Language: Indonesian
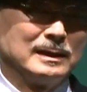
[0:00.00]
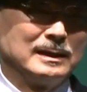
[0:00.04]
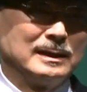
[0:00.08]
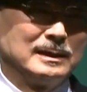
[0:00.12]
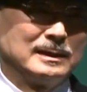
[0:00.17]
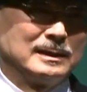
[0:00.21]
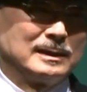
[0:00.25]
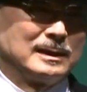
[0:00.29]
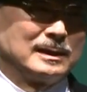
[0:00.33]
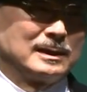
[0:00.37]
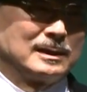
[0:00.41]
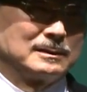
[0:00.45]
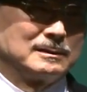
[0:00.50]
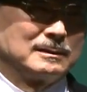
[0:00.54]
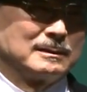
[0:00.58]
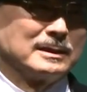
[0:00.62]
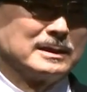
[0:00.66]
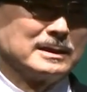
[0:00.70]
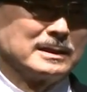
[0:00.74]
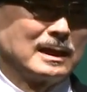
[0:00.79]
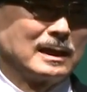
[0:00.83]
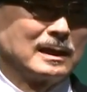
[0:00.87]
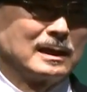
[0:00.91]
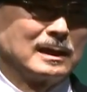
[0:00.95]
untuk
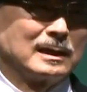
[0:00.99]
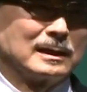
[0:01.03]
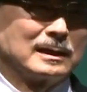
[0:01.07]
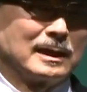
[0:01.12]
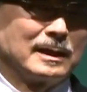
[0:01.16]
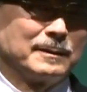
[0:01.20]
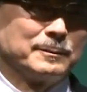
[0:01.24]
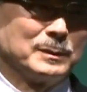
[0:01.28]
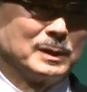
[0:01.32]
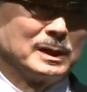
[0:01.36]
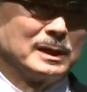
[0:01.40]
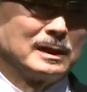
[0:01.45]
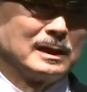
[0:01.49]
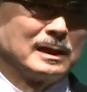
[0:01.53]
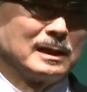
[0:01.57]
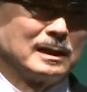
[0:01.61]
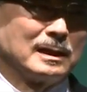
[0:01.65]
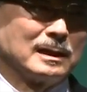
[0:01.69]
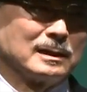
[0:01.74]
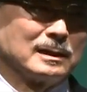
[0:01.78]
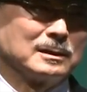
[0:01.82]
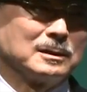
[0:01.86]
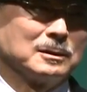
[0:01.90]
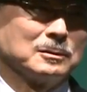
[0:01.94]
melakukan
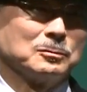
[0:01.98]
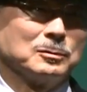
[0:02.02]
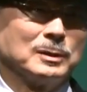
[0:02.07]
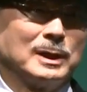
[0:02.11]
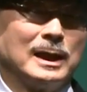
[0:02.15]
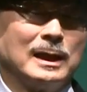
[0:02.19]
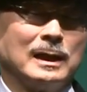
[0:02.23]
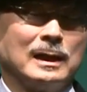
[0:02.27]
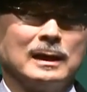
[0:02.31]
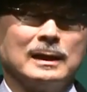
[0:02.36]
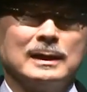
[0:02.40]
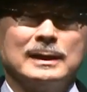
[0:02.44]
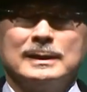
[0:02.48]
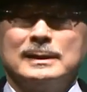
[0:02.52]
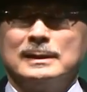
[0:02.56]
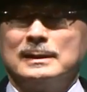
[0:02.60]
hal yang benar.